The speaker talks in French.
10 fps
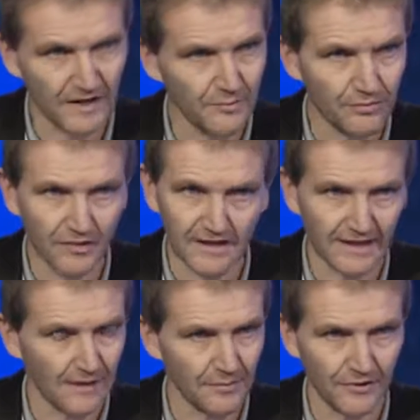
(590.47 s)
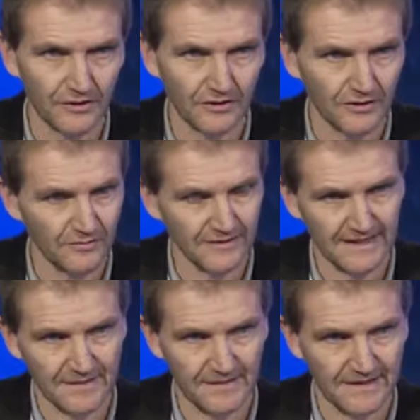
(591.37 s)
Quel poids, quel apport Comment
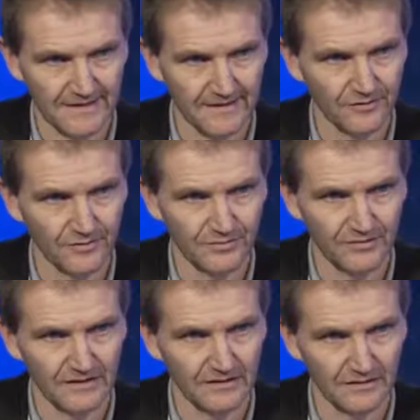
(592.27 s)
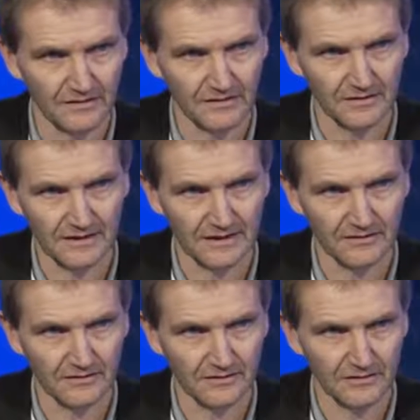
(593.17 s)
ça se passe depuis
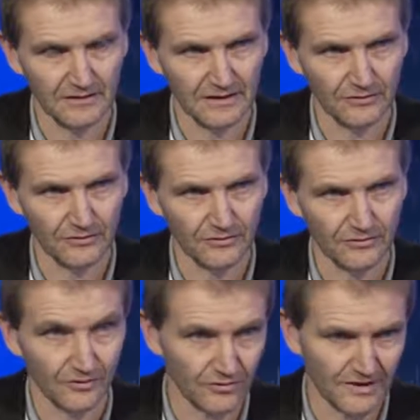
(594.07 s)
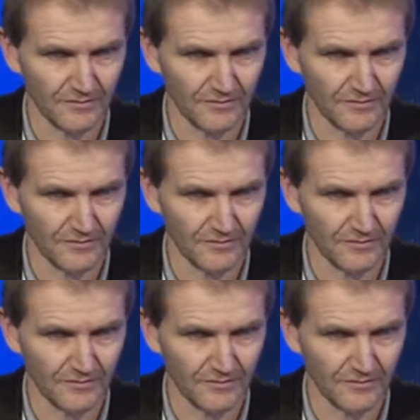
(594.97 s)
cette, cette de, ce deuxième